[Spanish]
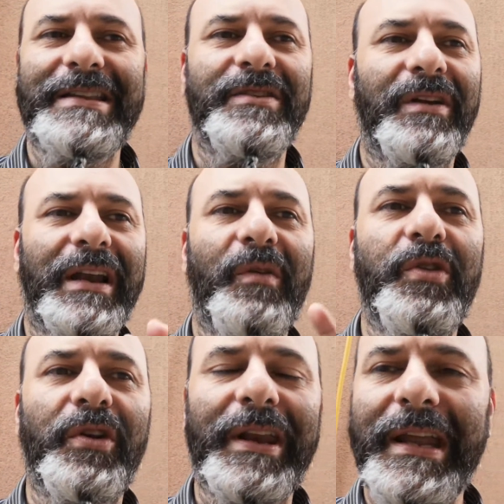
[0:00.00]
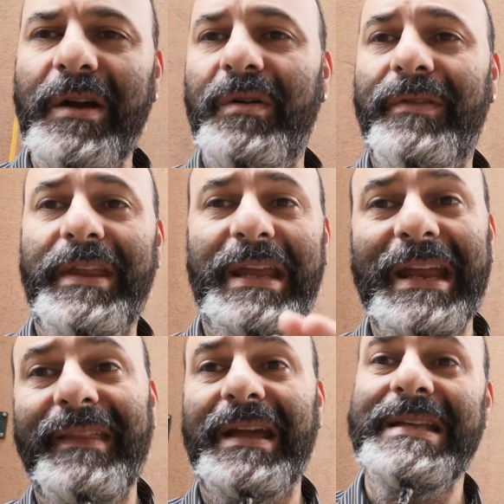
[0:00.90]
el señor Claudio Rego, de
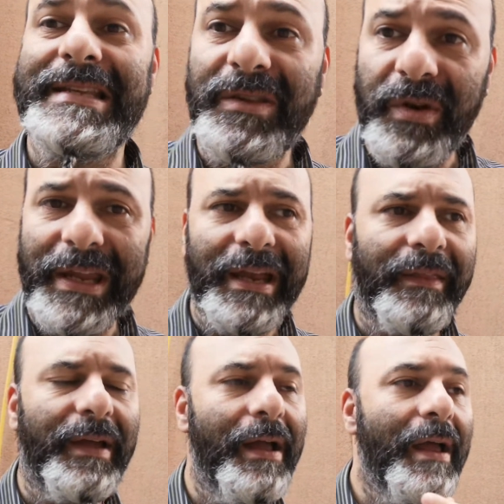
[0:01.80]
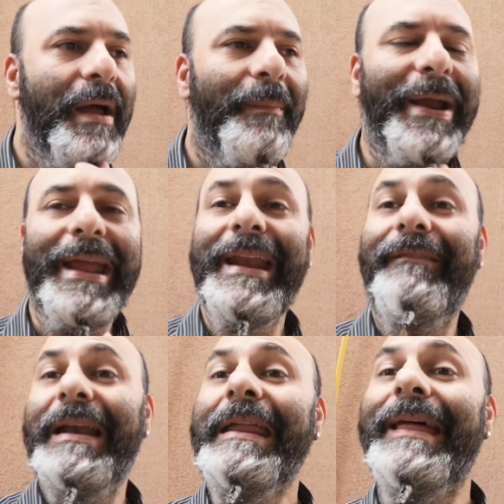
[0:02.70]
izquierda y centro izquierda para ir
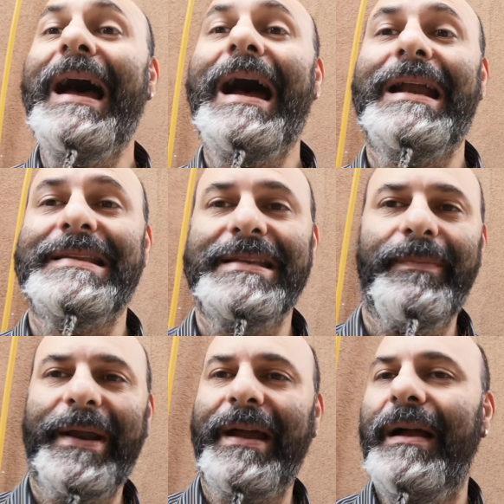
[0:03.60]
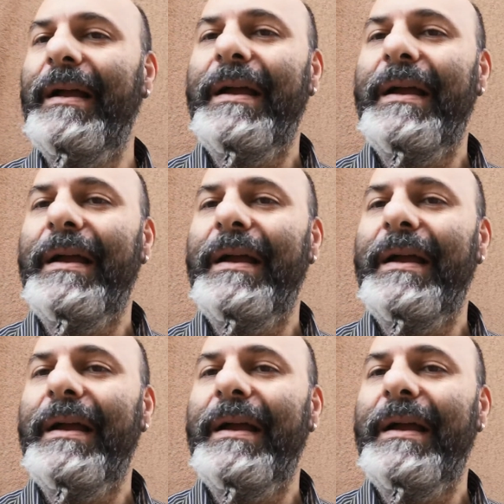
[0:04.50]
a validarse, para